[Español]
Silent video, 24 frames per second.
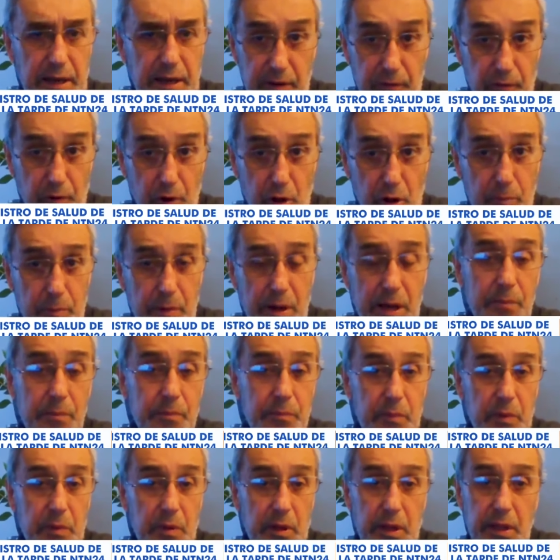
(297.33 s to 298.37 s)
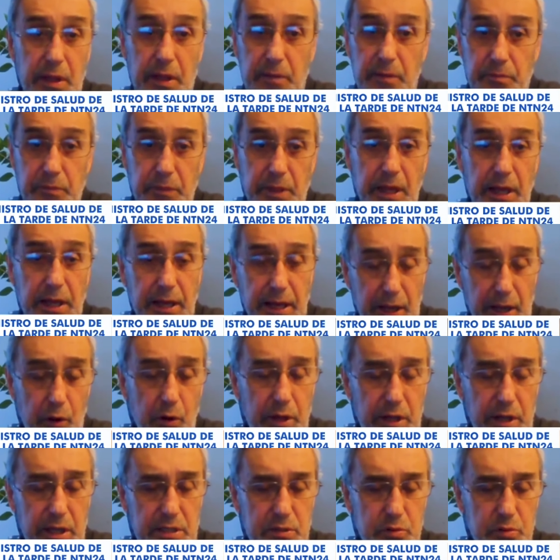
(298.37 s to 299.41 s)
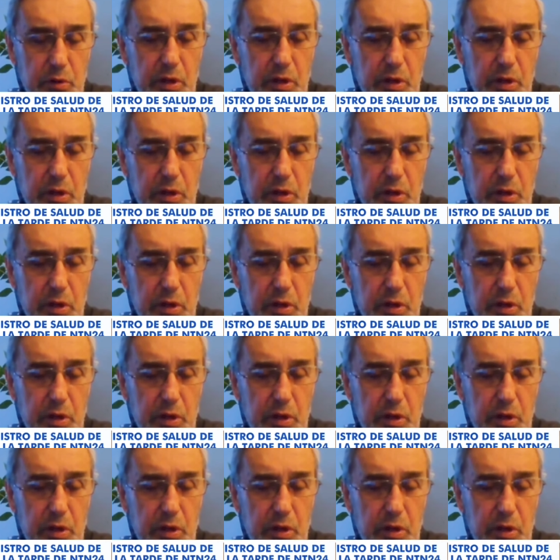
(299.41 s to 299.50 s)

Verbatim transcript: reforma, que creo que es